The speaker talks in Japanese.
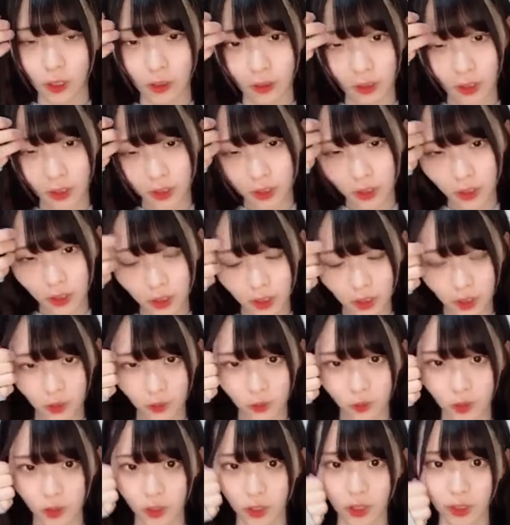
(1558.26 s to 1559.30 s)
ラワーにでき
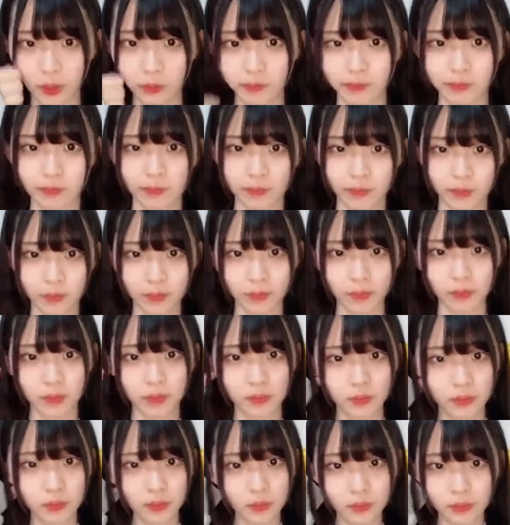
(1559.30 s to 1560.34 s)
るかな
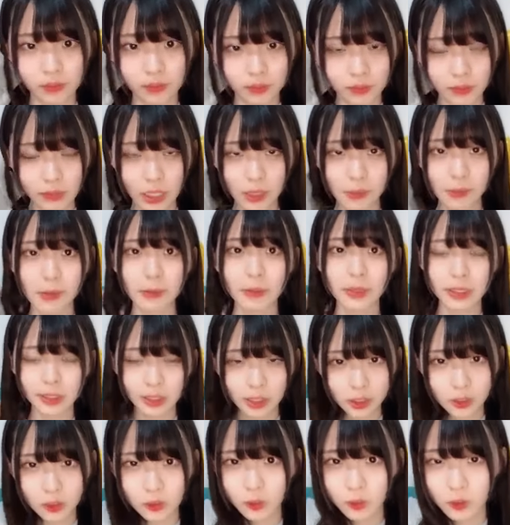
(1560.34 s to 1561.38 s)
ん食べま
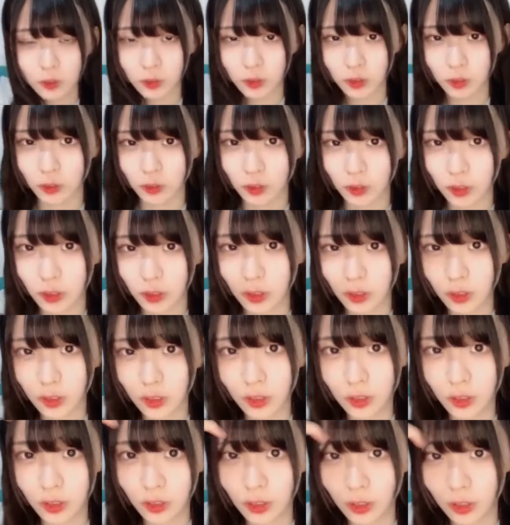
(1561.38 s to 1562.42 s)
せん普通に
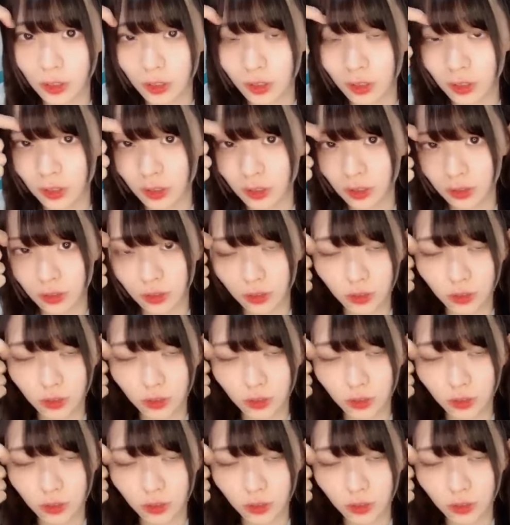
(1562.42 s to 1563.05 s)
あ